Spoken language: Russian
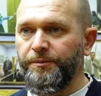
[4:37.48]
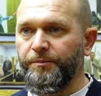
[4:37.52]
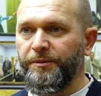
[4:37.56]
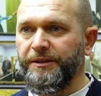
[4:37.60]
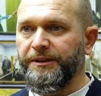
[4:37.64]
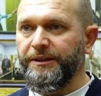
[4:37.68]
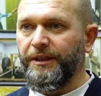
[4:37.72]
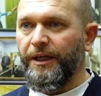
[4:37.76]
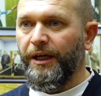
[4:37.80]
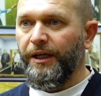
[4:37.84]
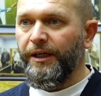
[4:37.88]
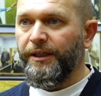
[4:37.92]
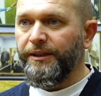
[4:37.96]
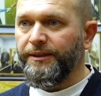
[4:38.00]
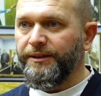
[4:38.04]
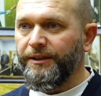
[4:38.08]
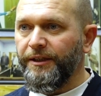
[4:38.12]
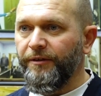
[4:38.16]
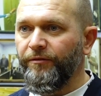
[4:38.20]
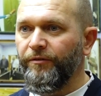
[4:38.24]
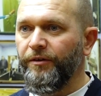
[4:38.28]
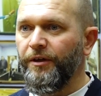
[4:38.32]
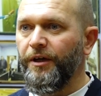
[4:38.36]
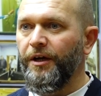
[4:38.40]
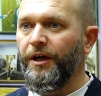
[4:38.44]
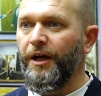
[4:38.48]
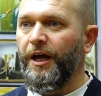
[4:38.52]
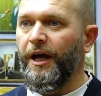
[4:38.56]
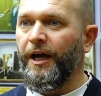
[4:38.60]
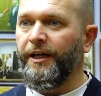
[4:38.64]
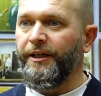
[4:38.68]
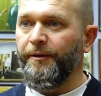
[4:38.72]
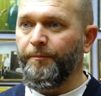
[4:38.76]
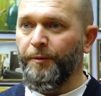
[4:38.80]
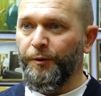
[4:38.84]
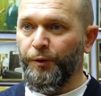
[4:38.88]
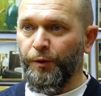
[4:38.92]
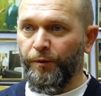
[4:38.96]
специалистов, а
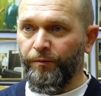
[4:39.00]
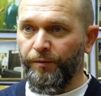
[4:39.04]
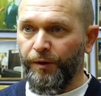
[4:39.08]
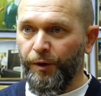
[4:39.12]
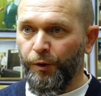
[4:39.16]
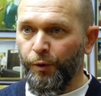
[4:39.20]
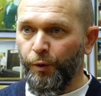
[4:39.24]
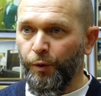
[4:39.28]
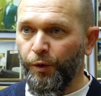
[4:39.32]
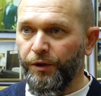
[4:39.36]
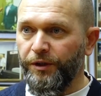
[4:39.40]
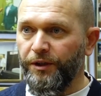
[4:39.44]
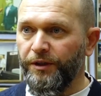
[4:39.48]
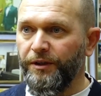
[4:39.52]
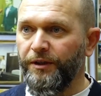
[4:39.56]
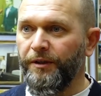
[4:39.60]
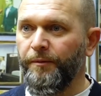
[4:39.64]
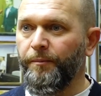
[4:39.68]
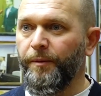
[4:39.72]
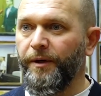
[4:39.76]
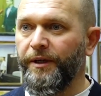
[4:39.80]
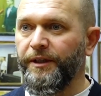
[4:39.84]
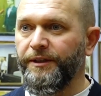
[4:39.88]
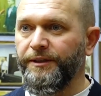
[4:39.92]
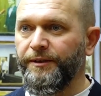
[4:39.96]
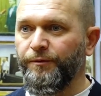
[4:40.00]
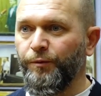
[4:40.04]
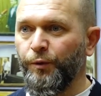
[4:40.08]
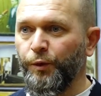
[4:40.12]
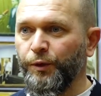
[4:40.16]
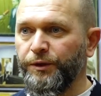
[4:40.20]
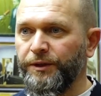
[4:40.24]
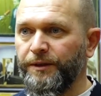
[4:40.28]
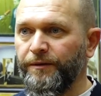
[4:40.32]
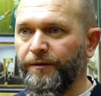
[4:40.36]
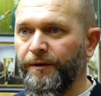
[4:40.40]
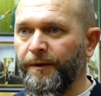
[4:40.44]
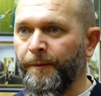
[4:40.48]
они потом выходят на
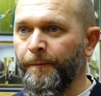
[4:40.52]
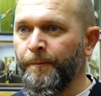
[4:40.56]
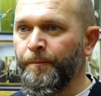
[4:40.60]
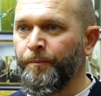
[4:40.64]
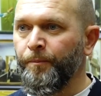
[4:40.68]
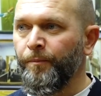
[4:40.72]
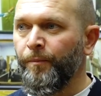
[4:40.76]
производство,